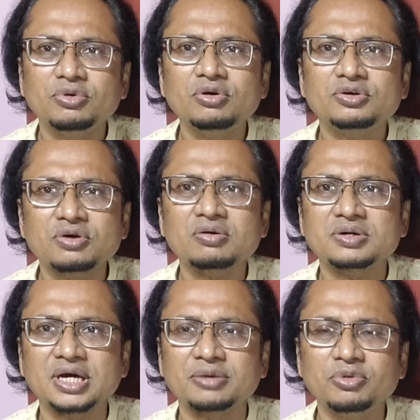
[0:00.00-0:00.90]
মূল রোগ
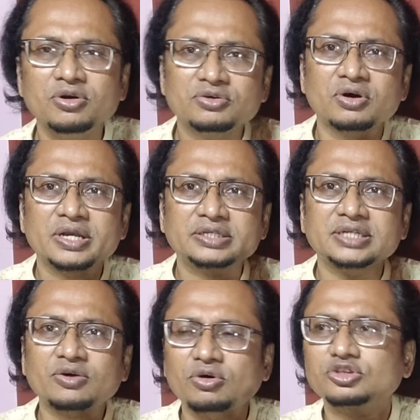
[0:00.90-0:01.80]
না মূল
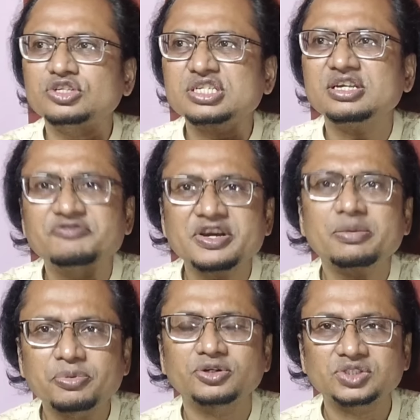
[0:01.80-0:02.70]
রোগটা কত
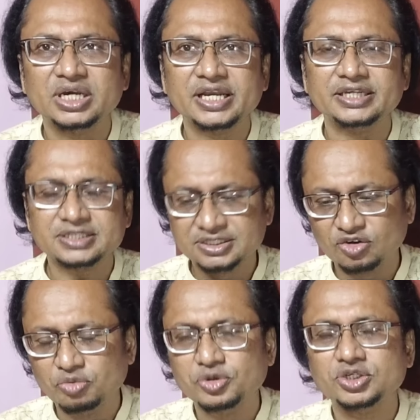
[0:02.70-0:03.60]
সিভিয়ার পর্যায়ে গেছে যে
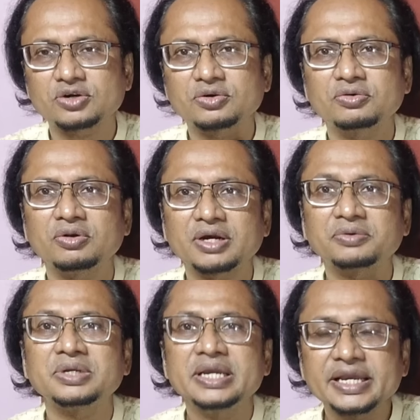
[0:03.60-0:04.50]
উপসর্গগুলো এখন